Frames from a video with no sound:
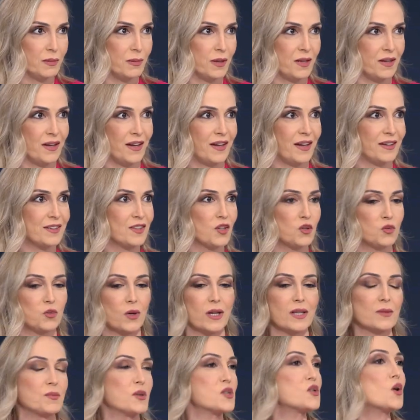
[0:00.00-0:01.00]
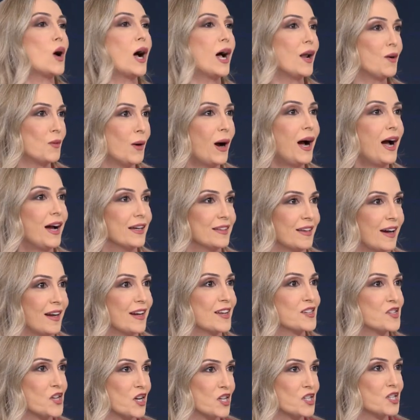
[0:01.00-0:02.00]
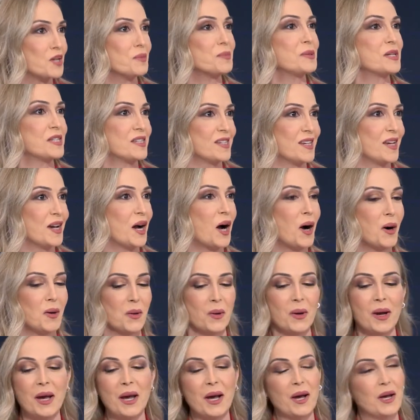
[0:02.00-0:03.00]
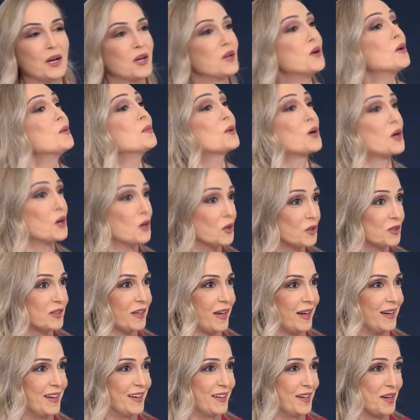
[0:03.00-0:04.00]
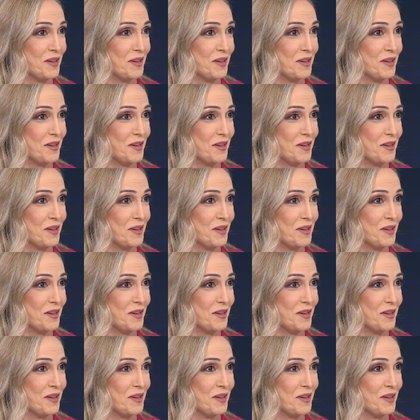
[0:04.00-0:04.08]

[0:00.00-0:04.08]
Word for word: عده وقت بسؤال واحد على تشات جي بي تي او بالزبط. اليوم كلود خلينا